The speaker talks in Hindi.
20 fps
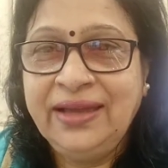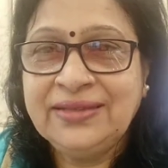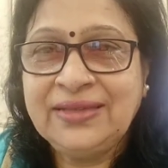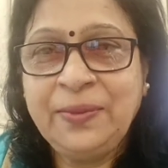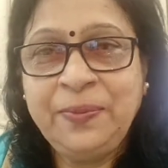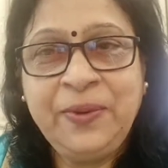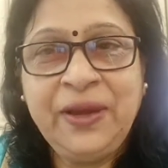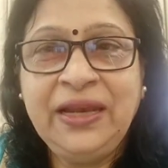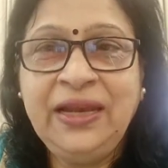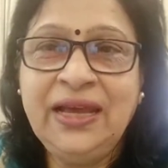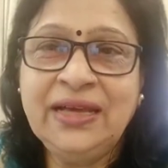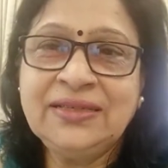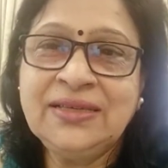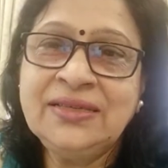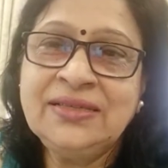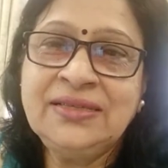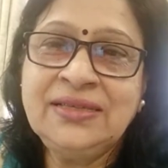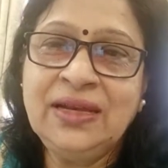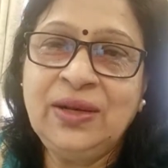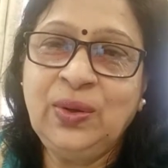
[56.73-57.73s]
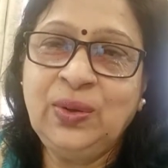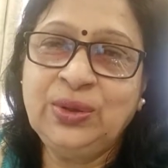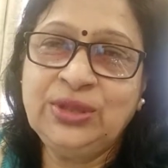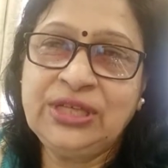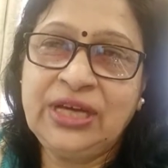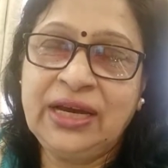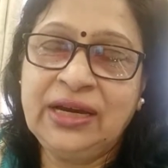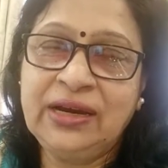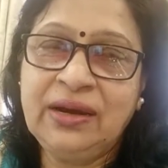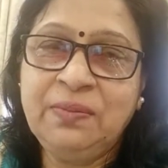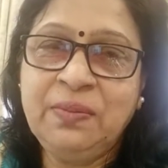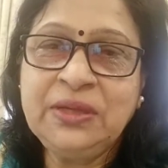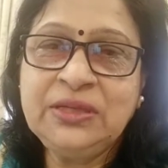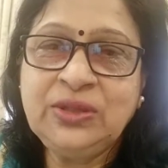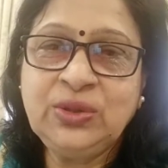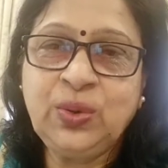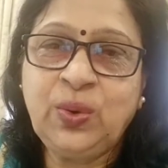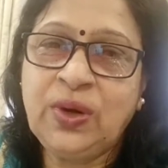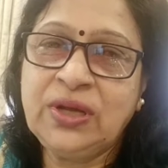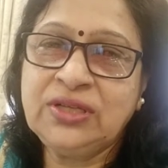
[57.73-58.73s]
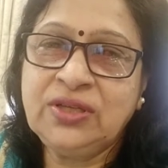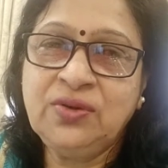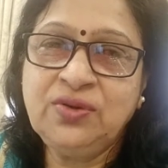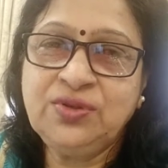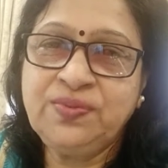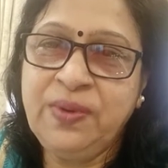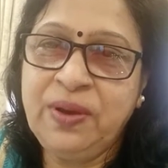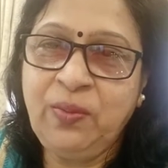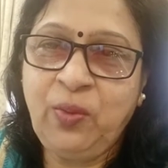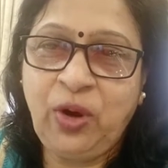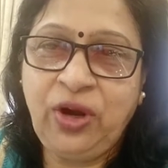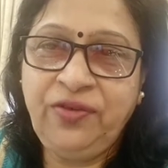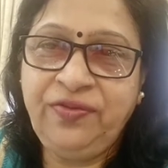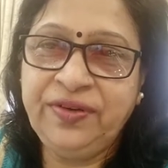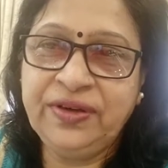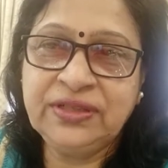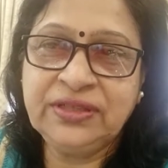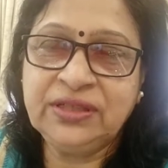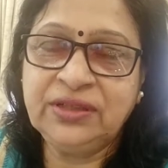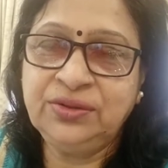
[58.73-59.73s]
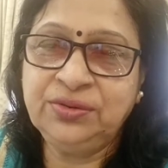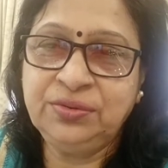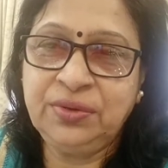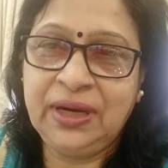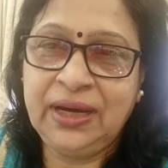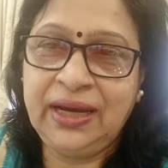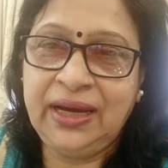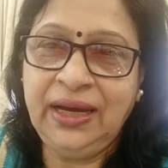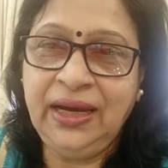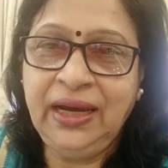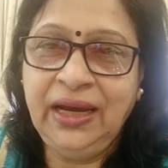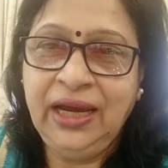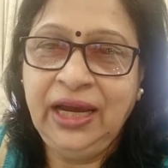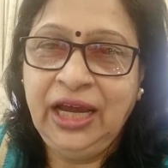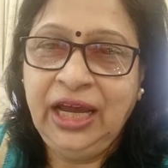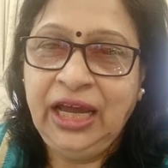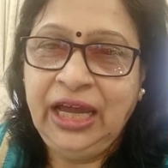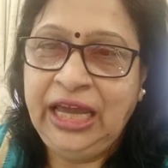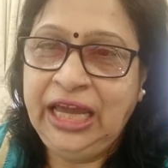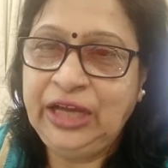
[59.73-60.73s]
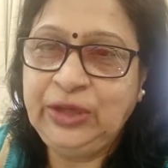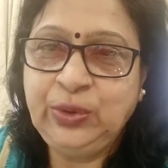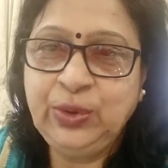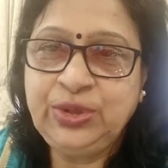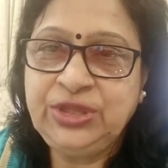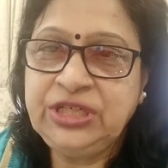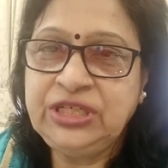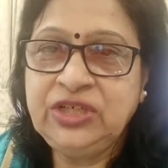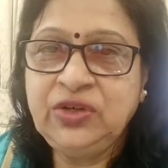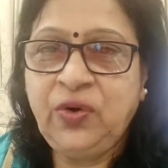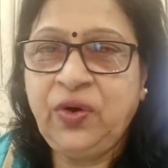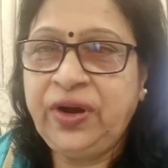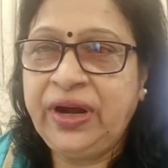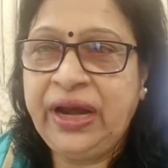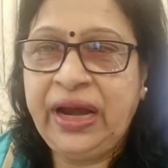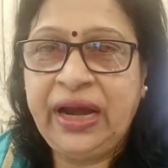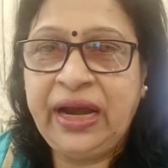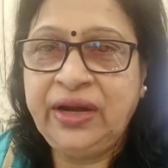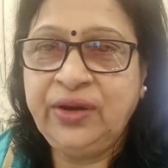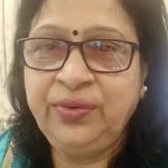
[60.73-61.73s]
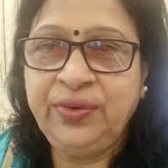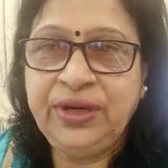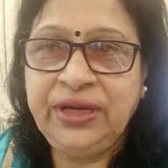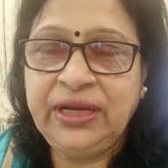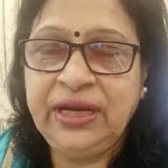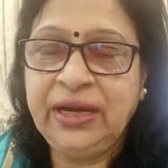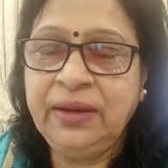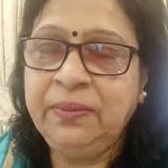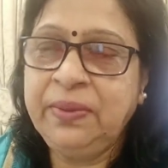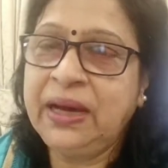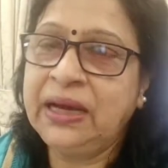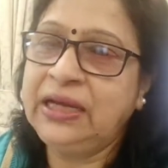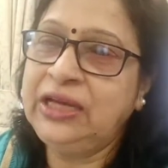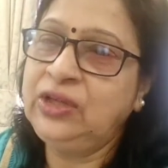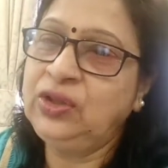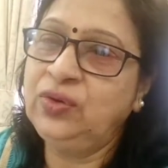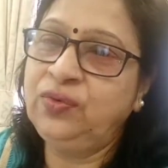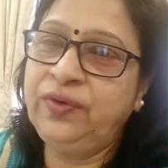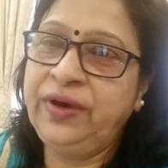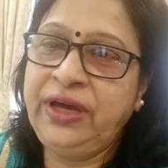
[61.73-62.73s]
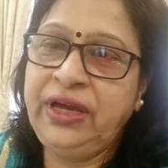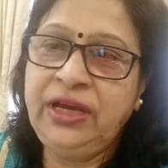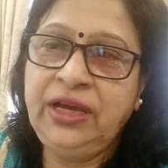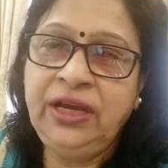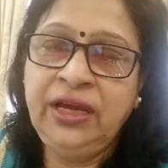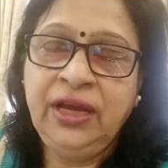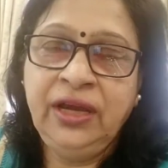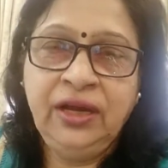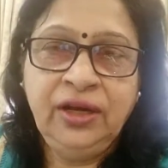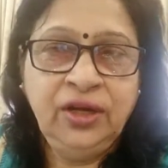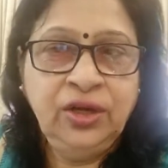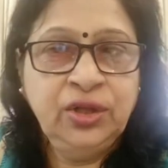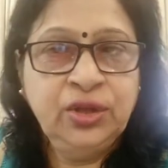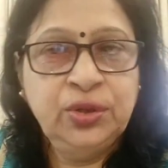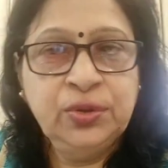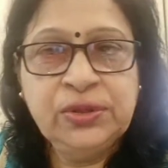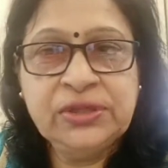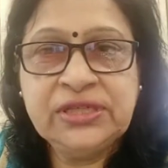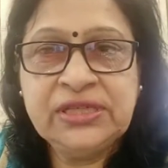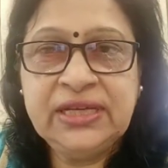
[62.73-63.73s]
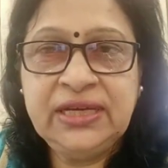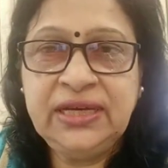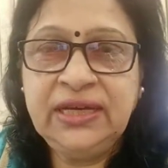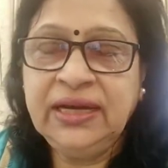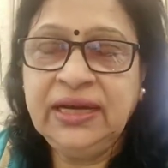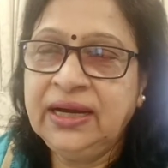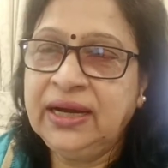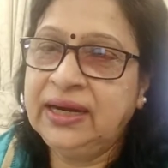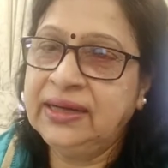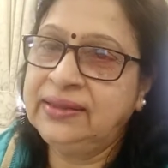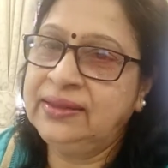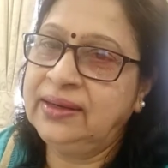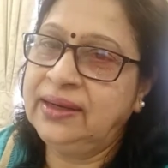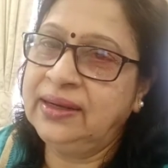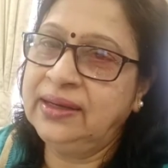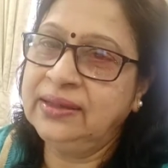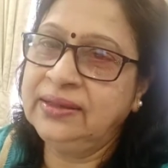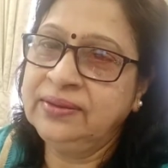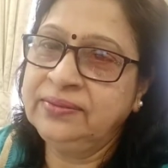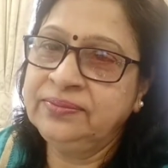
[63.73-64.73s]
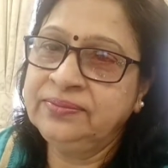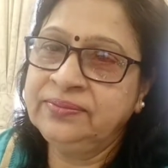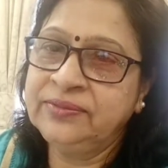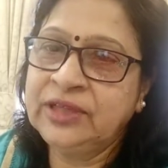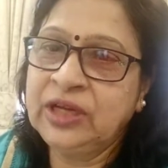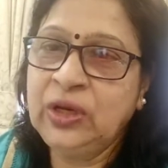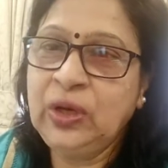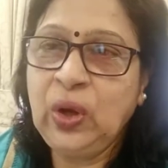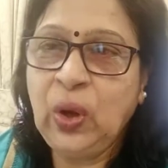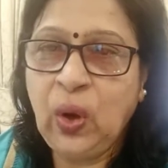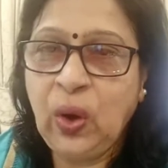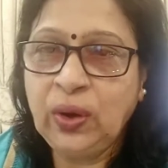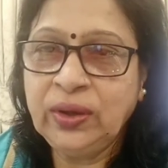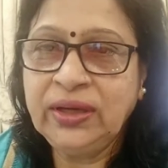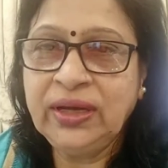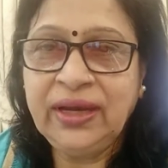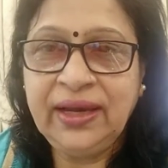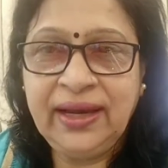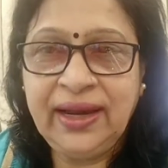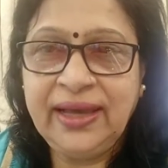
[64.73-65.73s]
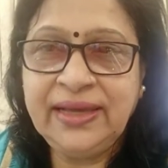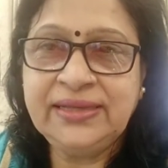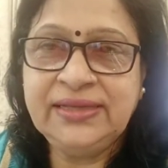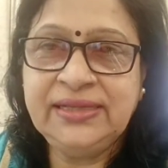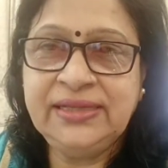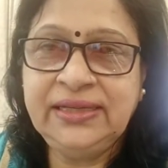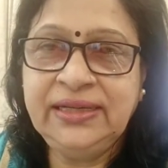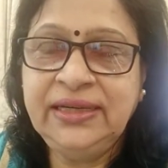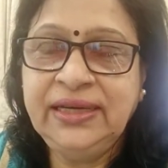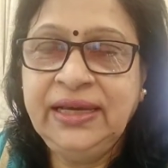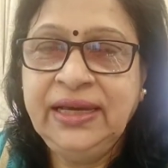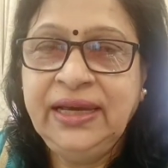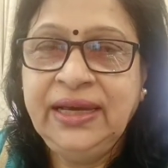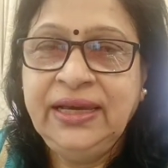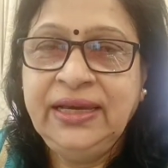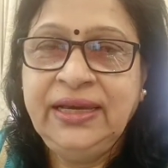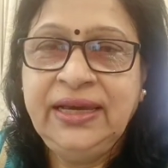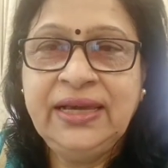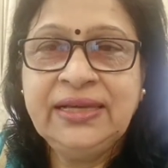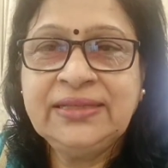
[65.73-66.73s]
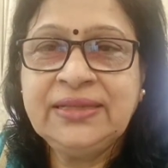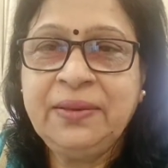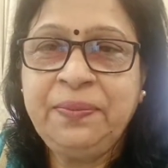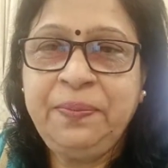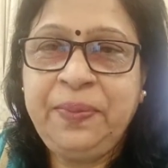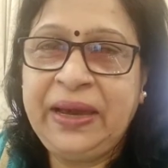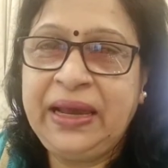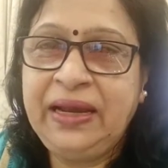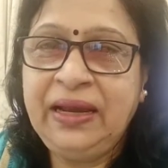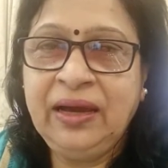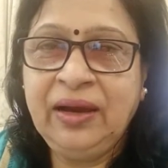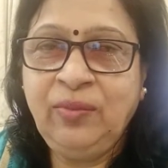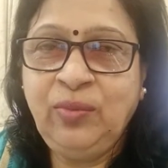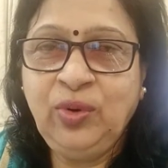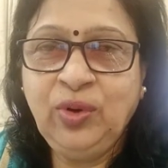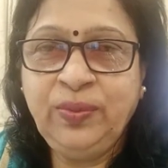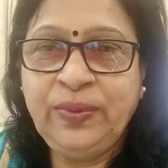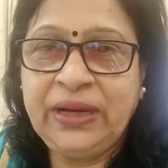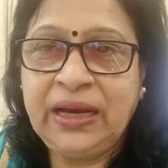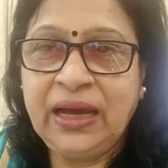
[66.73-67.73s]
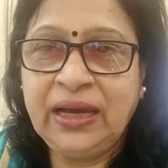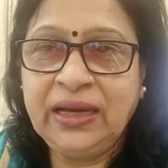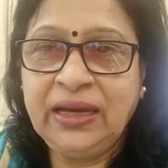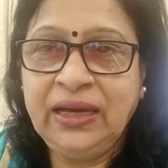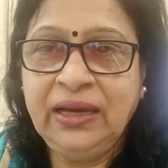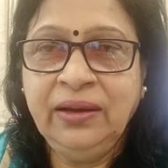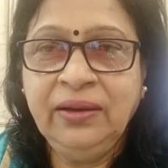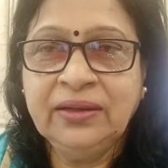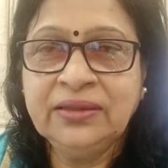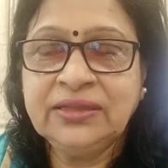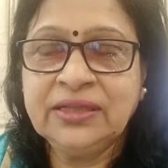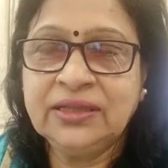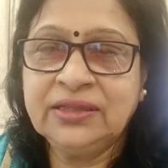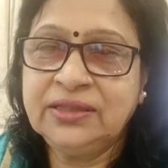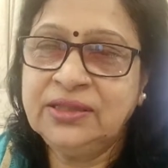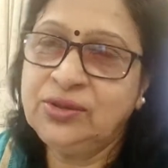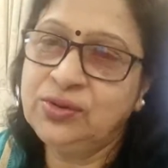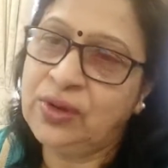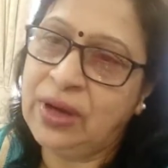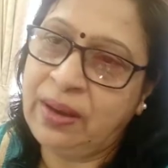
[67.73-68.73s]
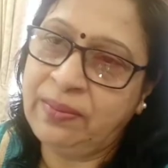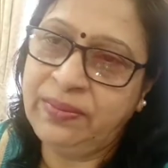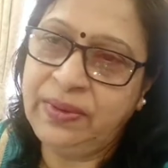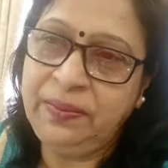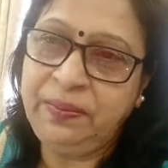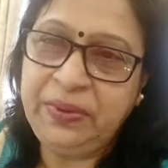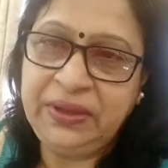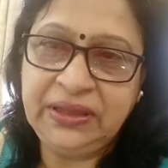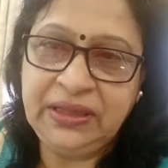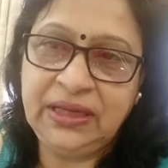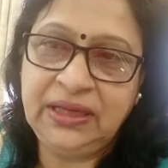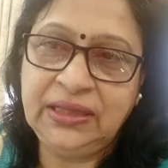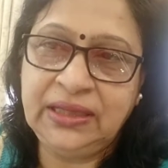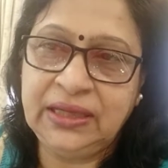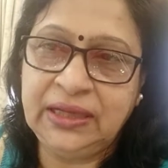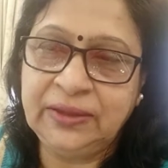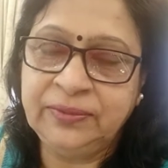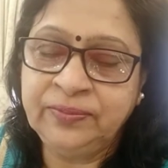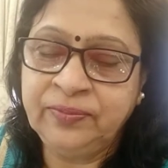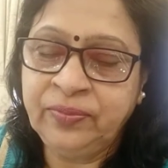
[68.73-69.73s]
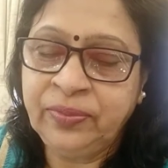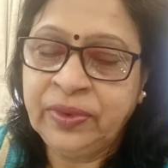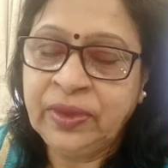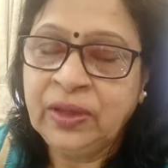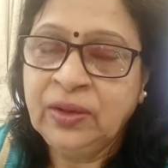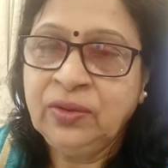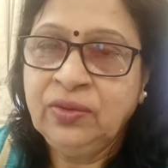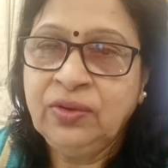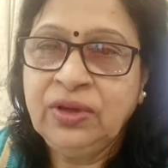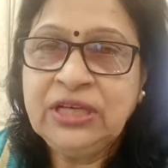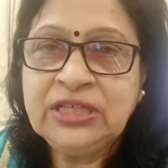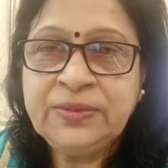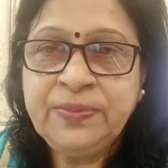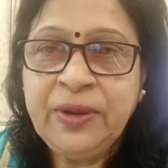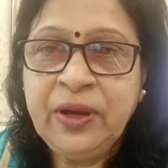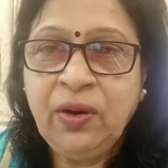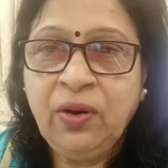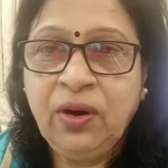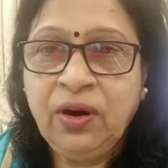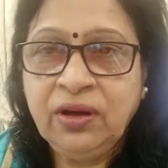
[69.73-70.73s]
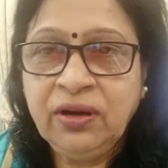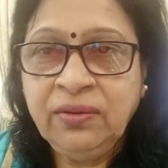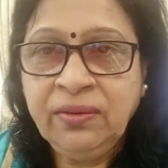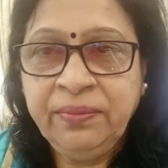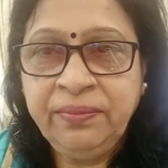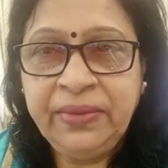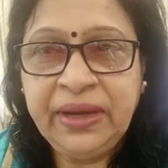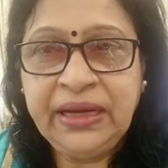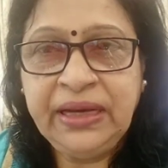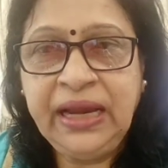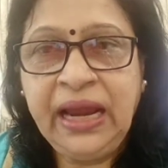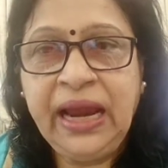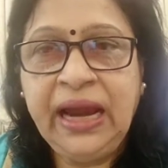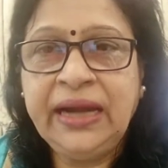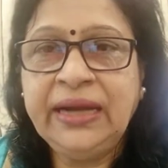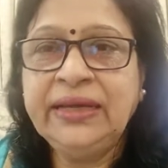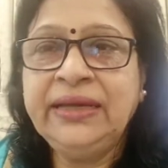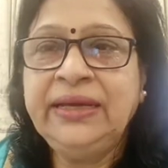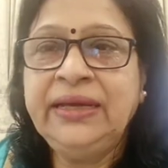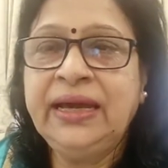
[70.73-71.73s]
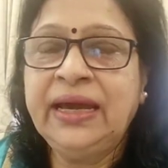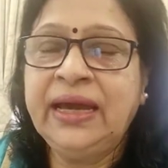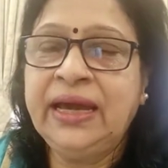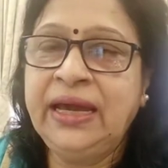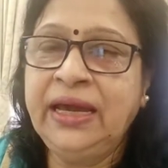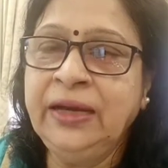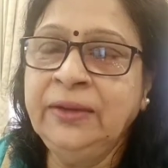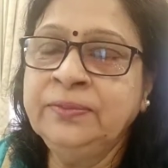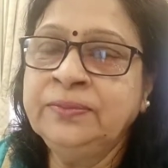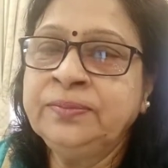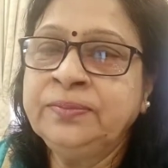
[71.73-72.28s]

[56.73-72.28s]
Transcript: सबके लिए एसेंशियल हो जाएगा बस थोड़ा सा उसमें मॉडिफिकेशन हुआ है एक दो चीज़ें और ऐड हुई हैं बाकी तो वही तुलसी अदरक लौंग इलायची ये सब पहले हम लोग बना के सर्दी जुकाम में पीते ही थे तो इसमें और मैंने ऐड किया है